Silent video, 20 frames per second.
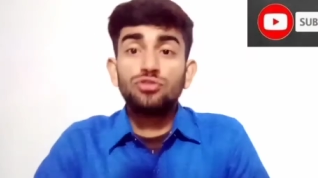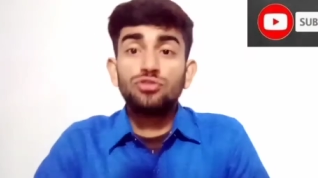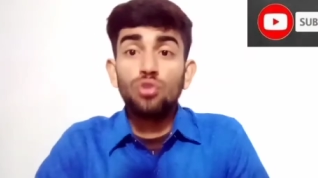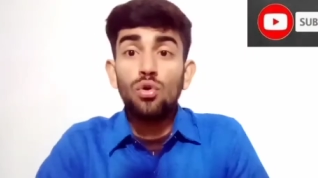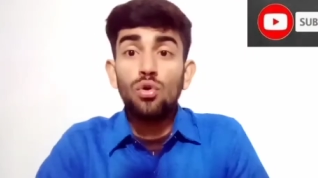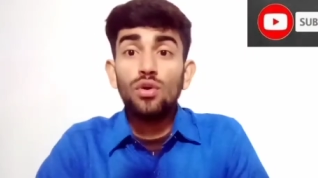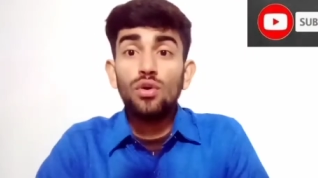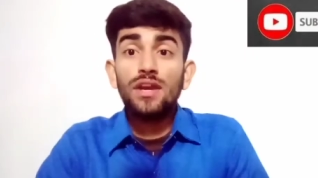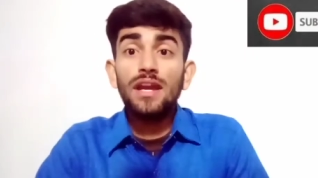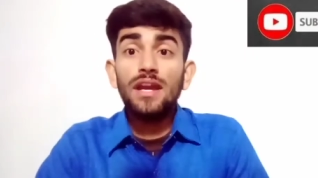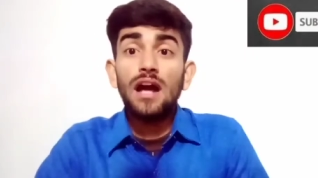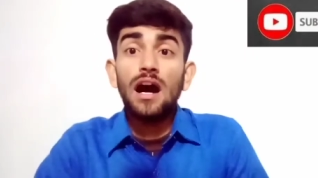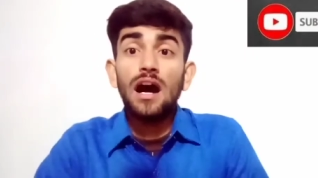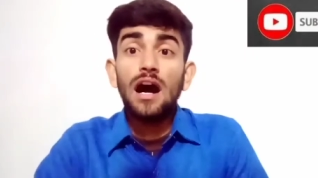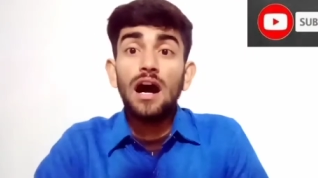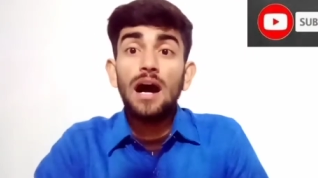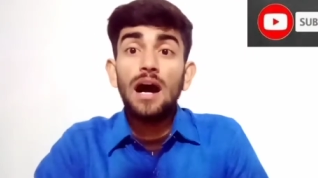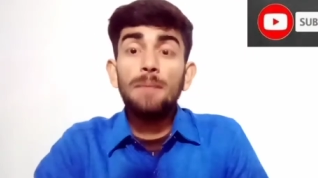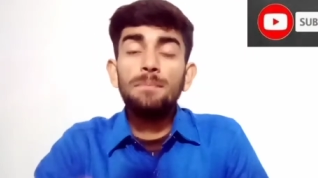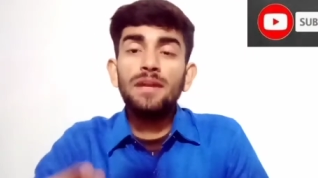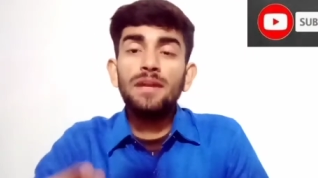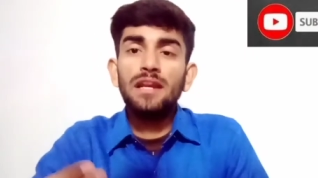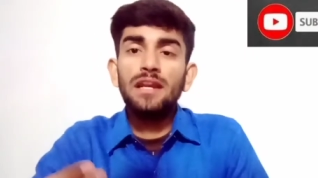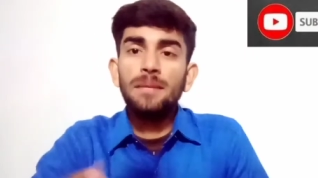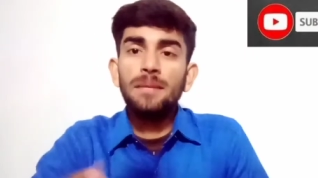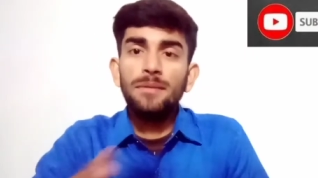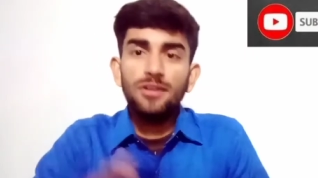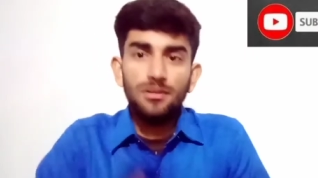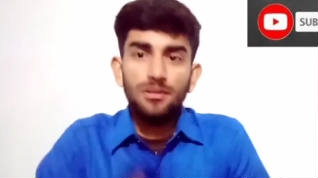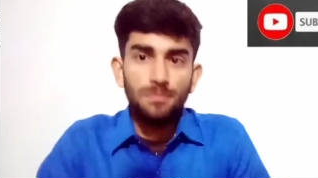जो कि आपने
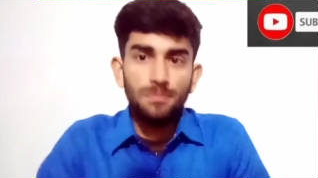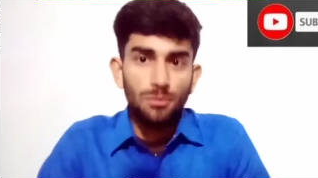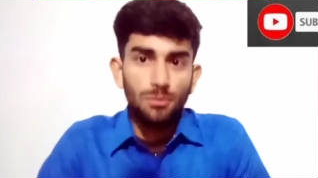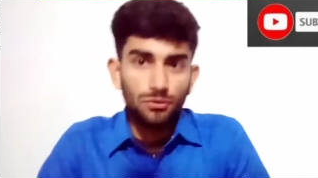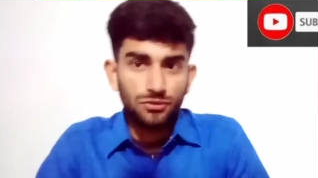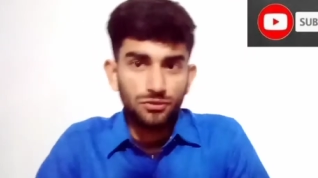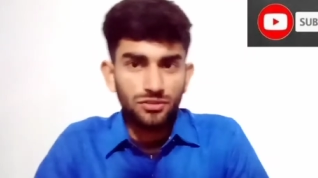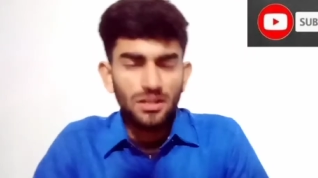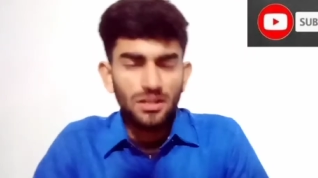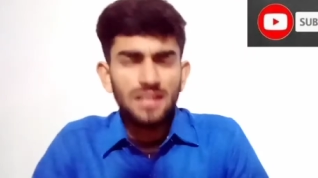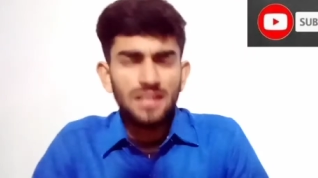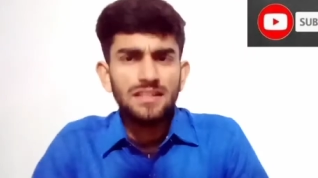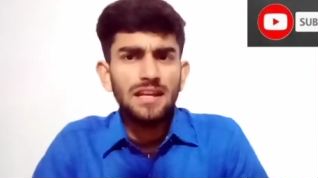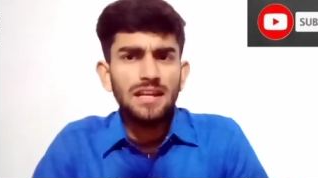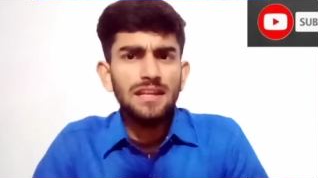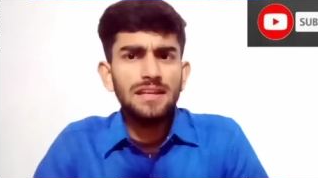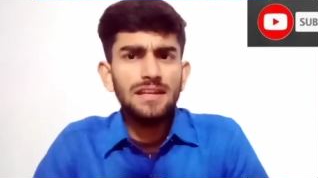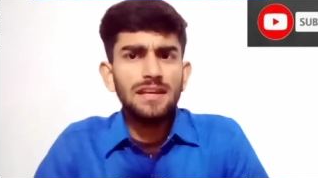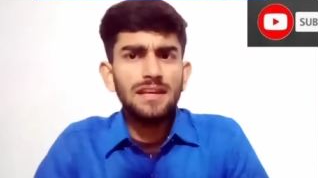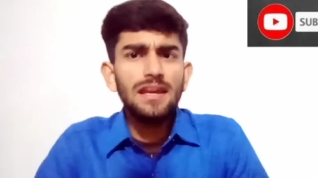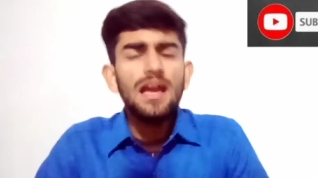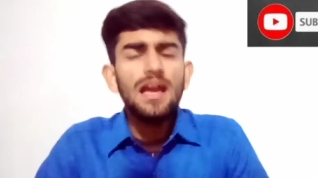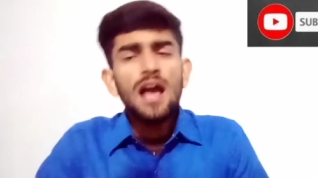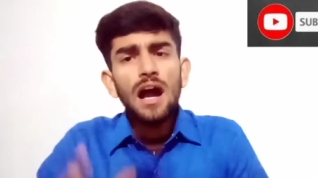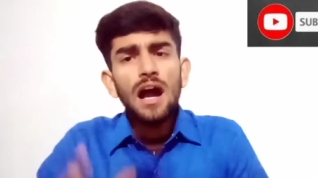लिमिटेड बुक्स यानी कि